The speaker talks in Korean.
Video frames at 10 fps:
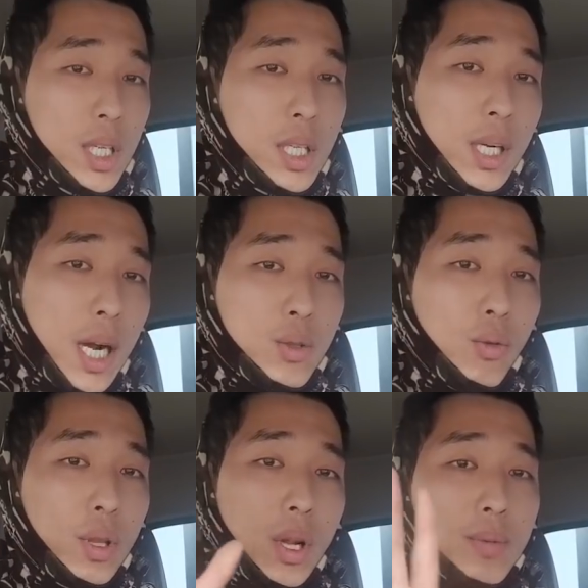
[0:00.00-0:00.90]
지식을
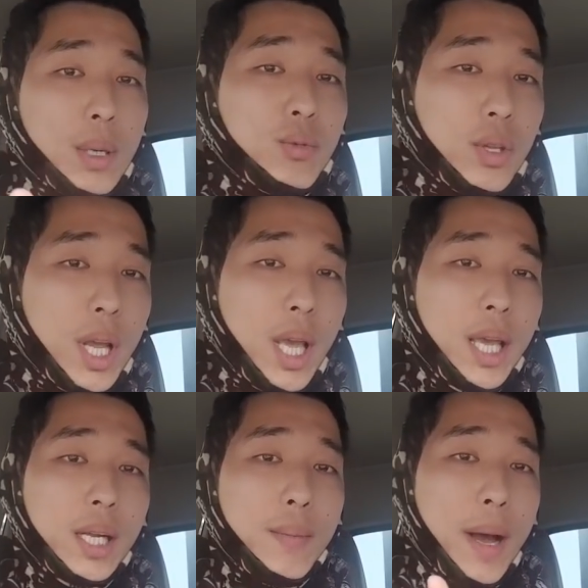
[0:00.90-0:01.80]
가지고 있는 업자분들에게
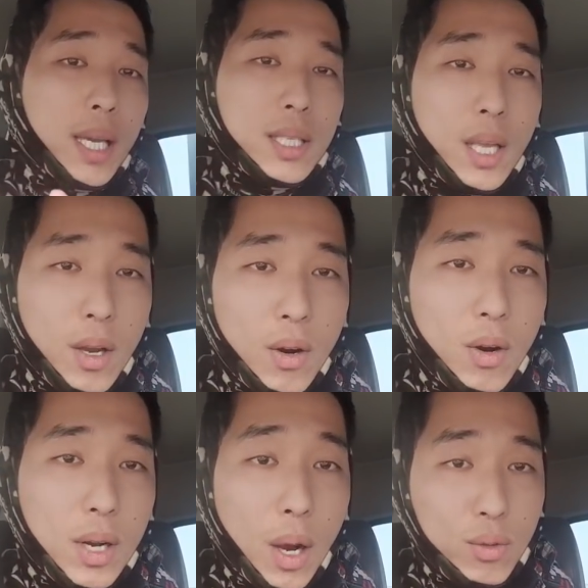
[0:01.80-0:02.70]
일을
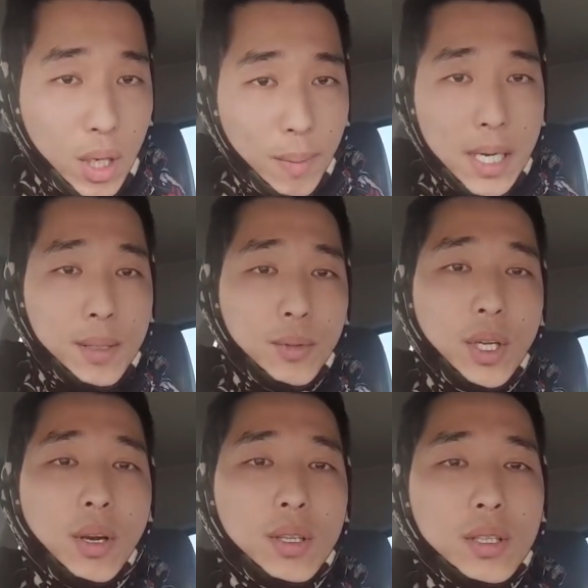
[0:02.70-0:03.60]
맡기세요라고 저는 말씀을
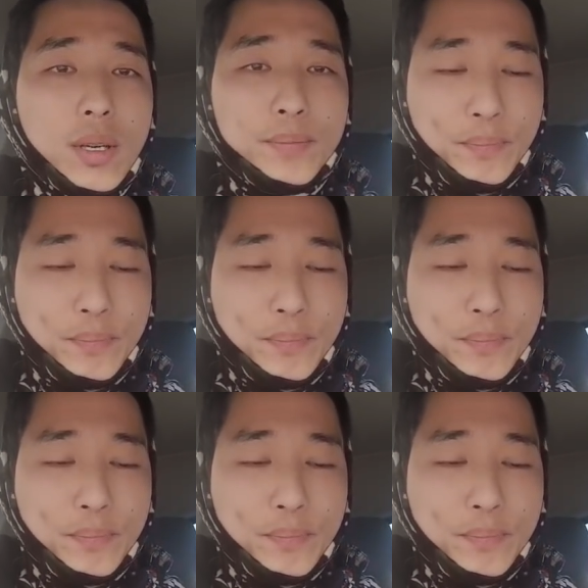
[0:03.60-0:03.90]
드리거든요.